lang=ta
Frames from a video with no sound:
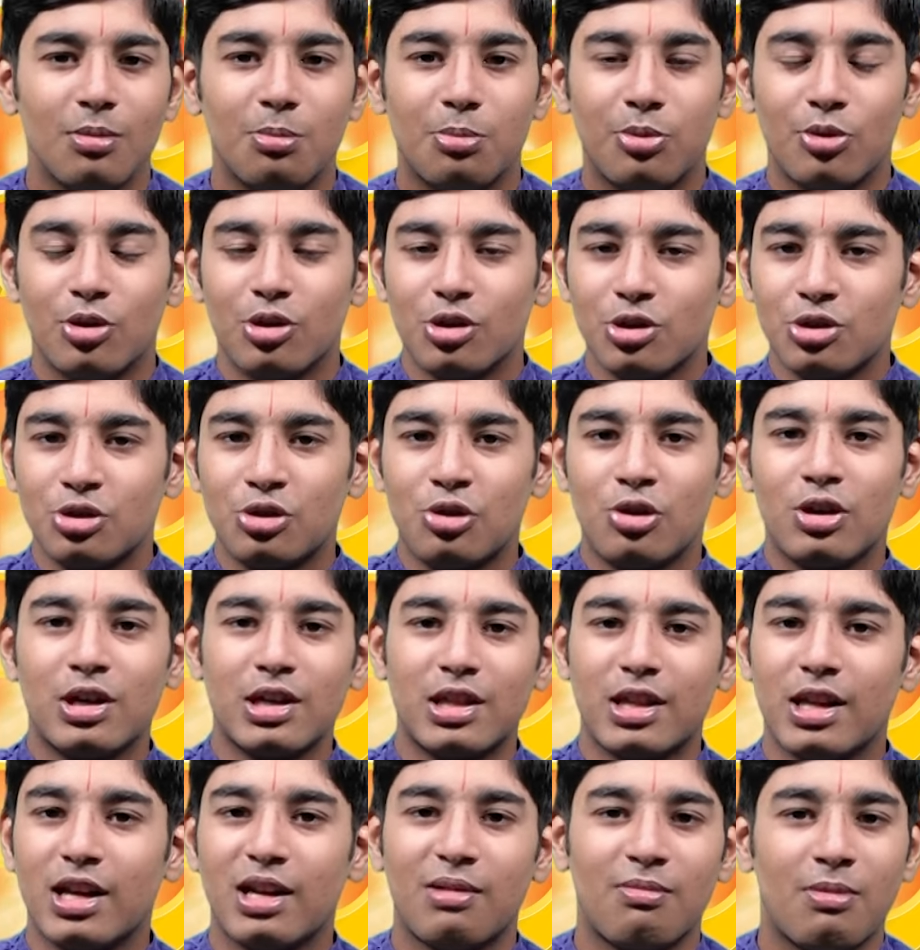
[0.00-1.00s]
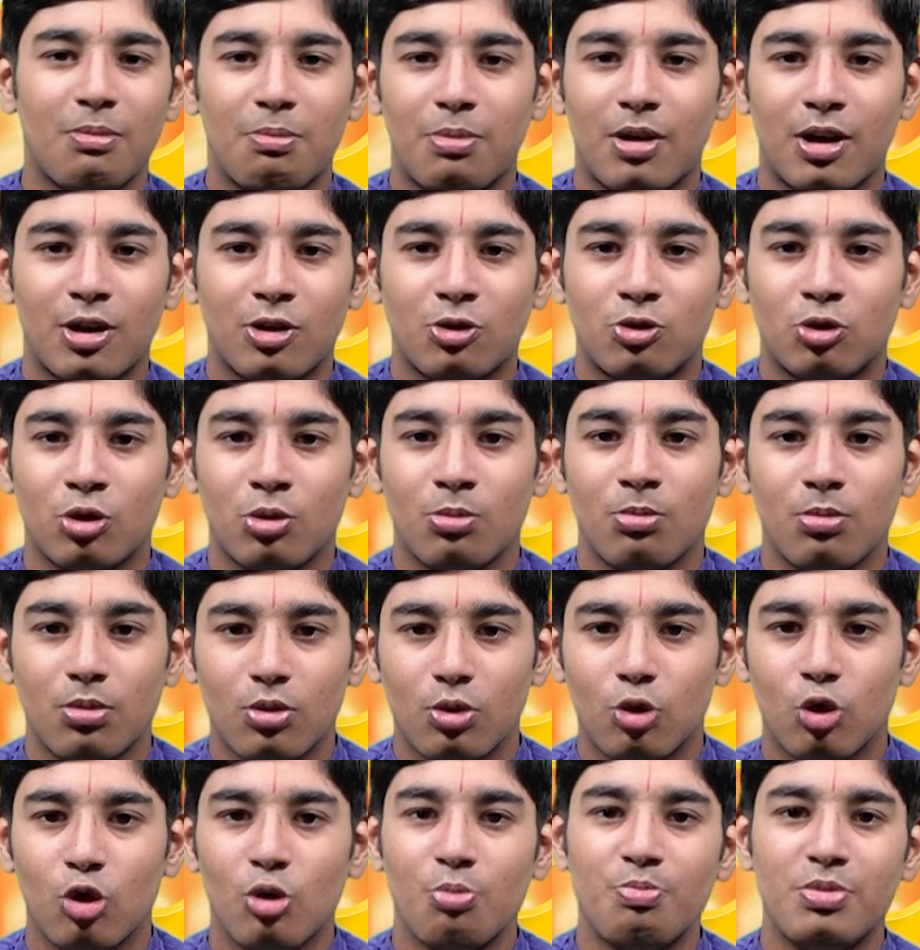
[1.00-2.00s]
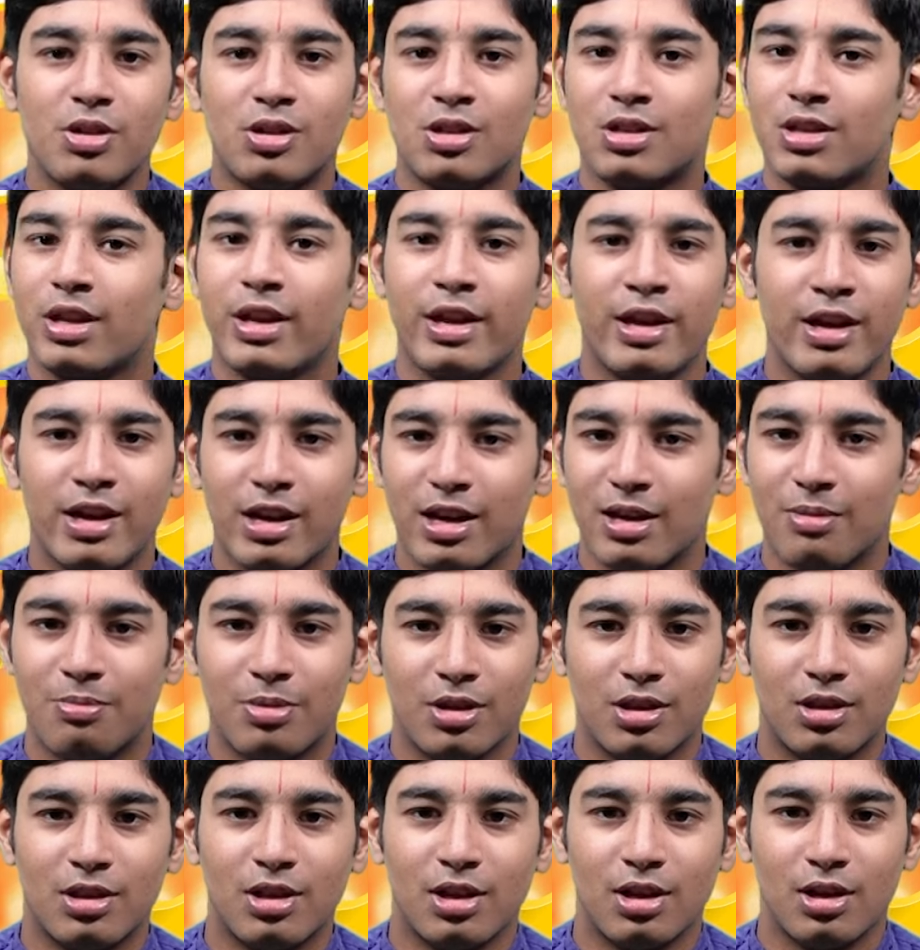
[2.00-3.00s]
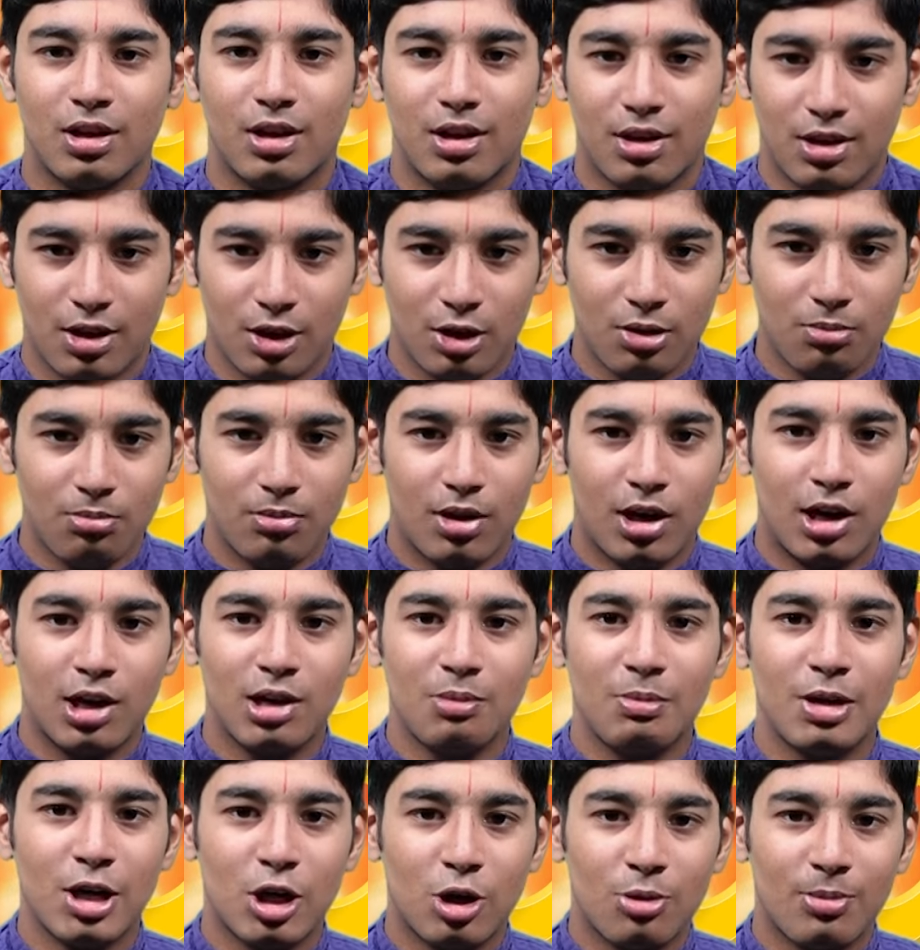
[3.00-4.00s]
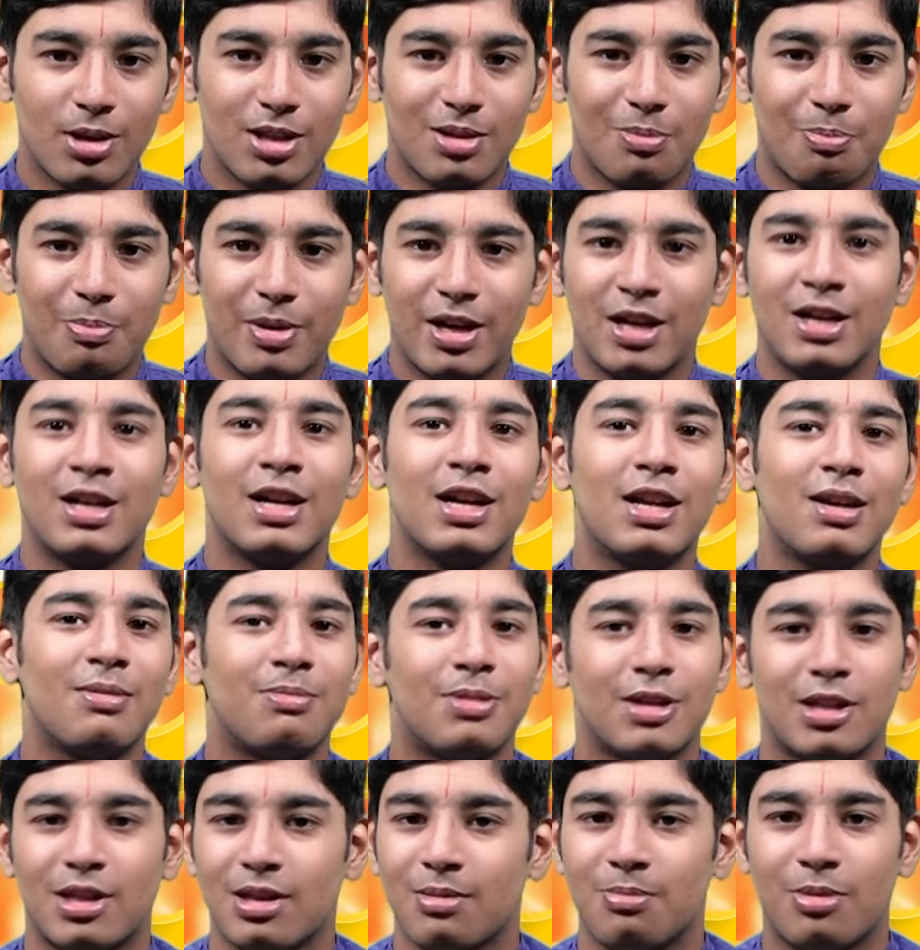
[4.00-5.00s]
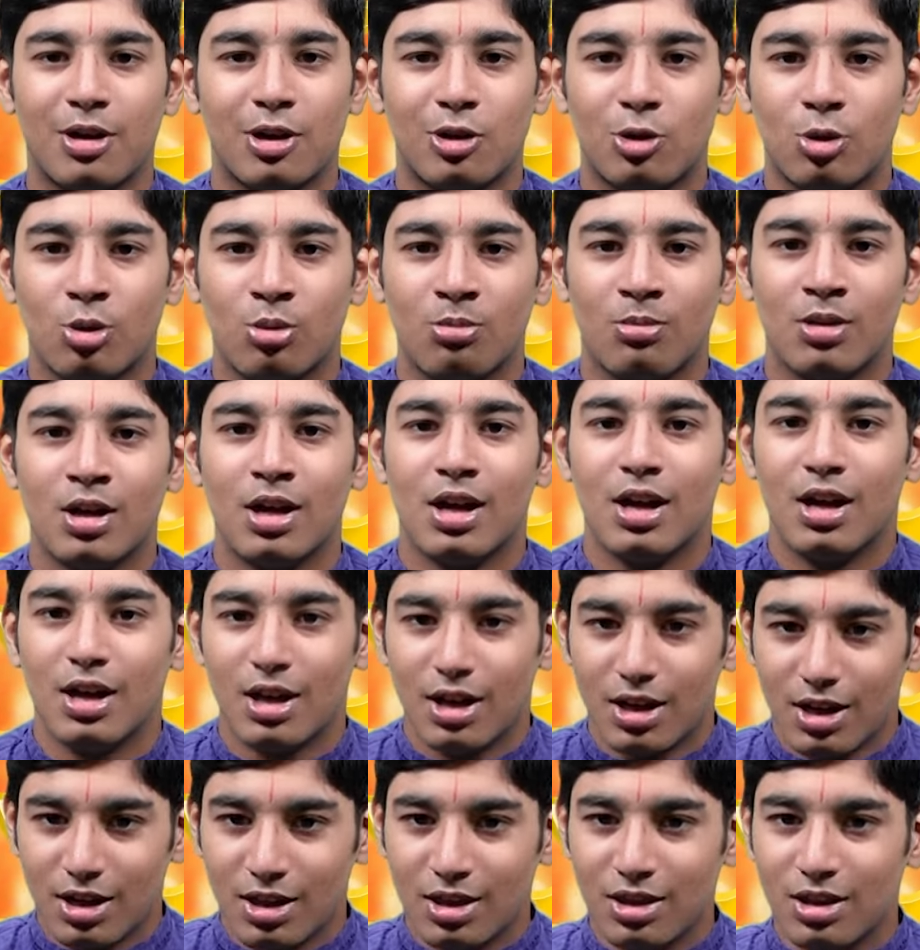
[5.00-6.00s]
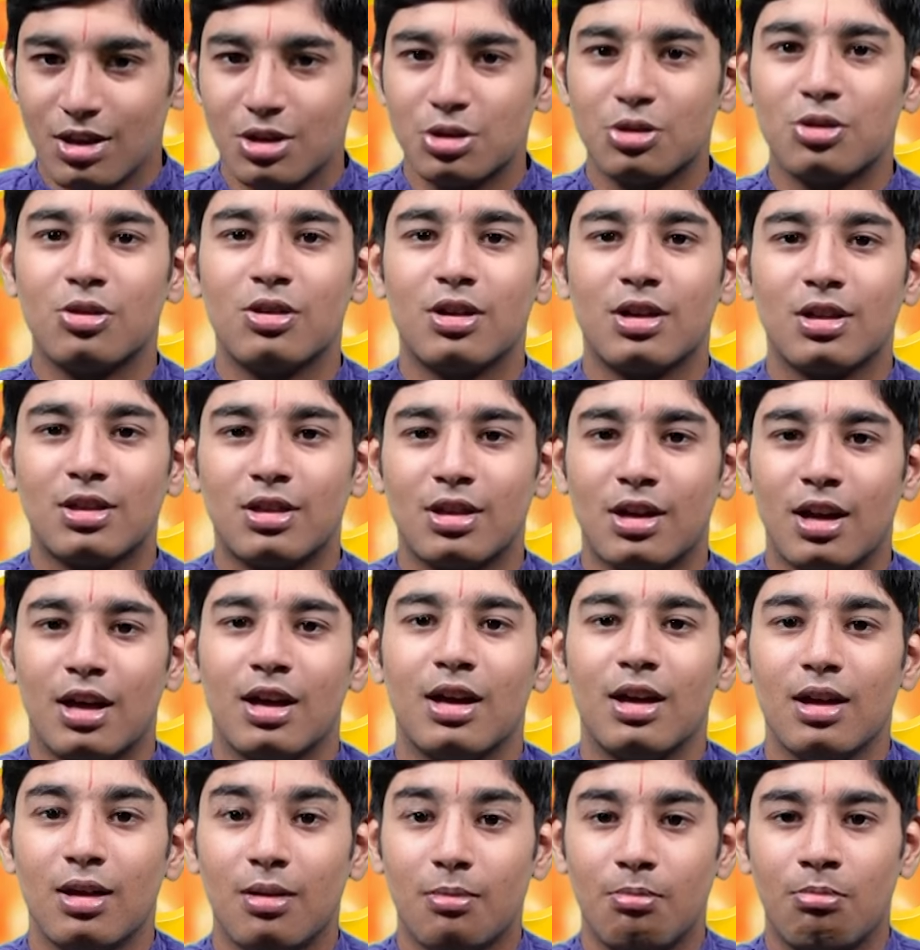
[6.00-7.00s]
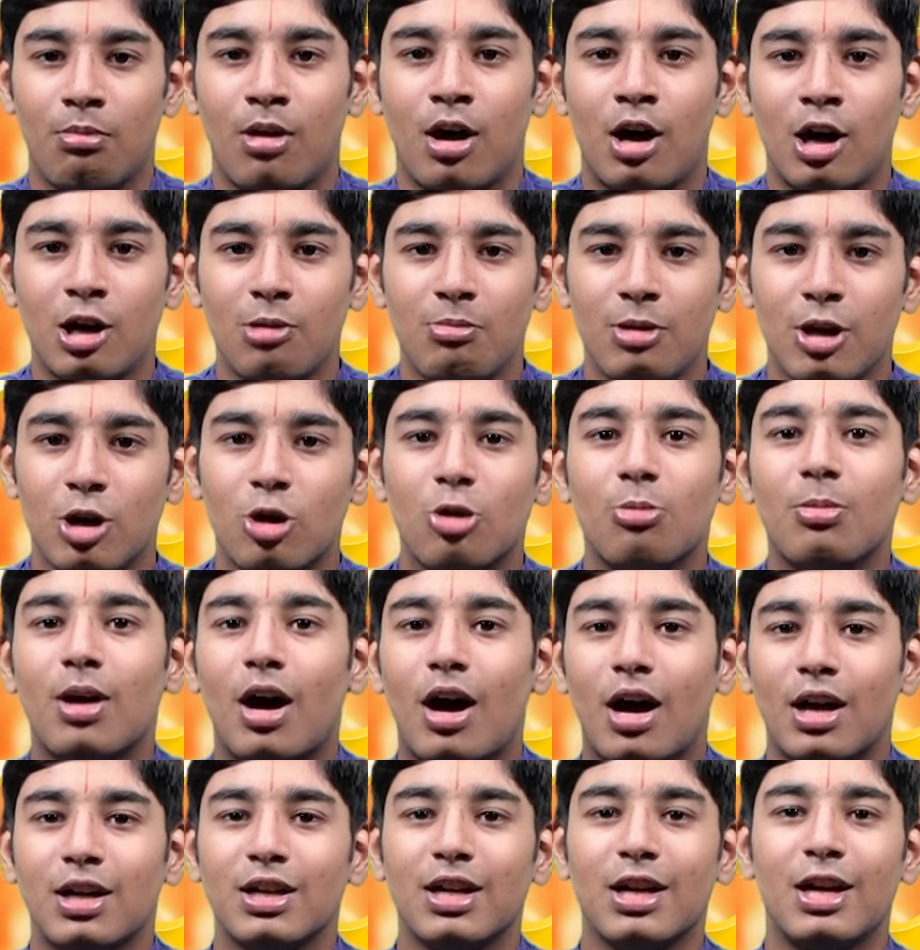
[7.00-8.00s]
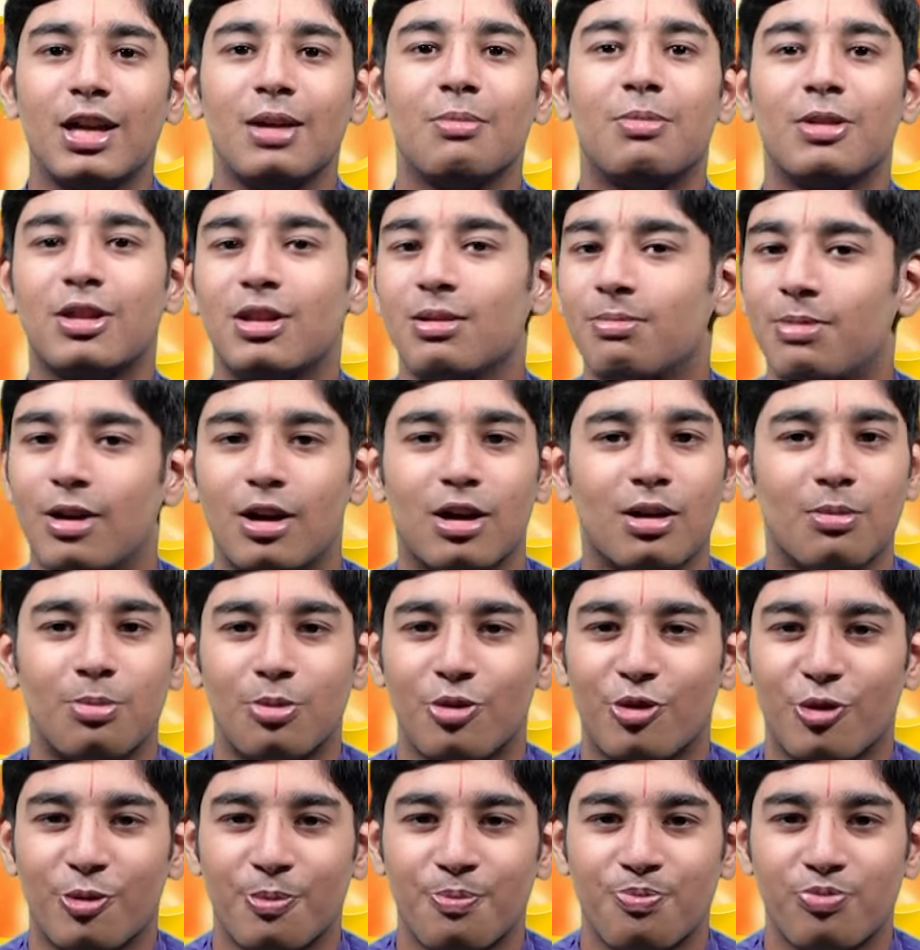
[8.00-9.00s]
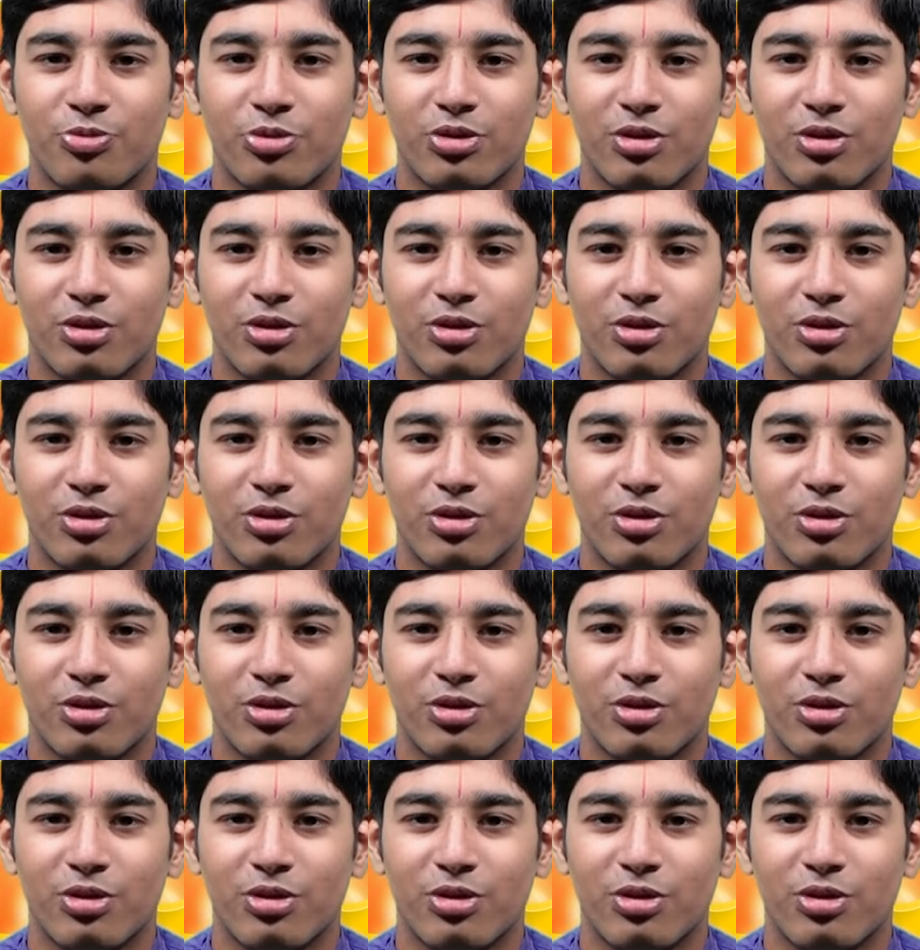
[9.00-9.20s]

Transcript: போன ஸ்லோகத்தில் நம்ம பார்த்தோம் கோபி ஸ்திரீகளை பற்றி அதாவது மேய்க்கும் அந்த பெண்களை பற்றி பார்த்தோம் இந்த ஸ்லோகத்தில் மேய்க்கும் ஆண்களை பற்றி பார்க்க போகிறோம்